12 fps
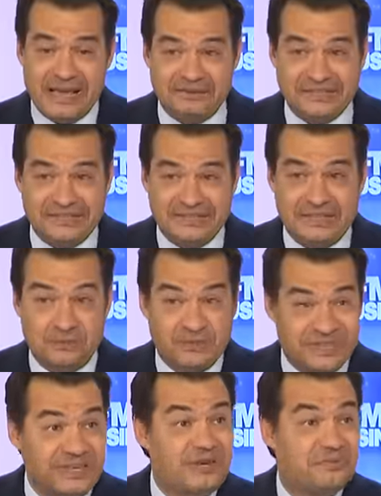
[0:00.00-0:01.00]
avec des
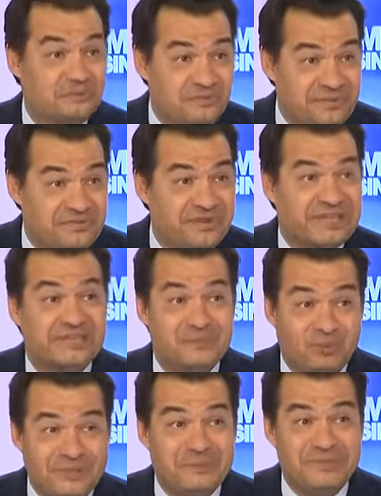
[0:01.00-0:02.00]
associés, vous devez faire des
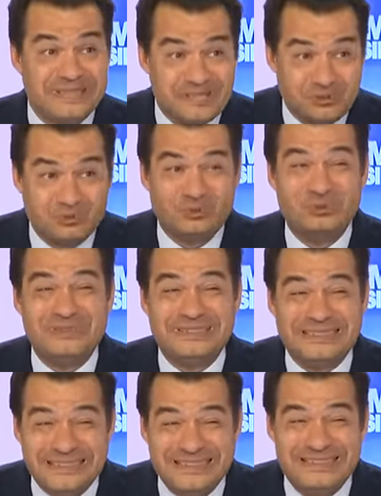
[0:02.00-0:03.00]
baux d'habitation de
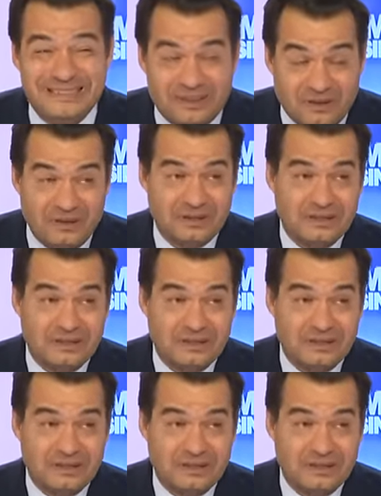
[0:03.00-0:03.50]
6 ans.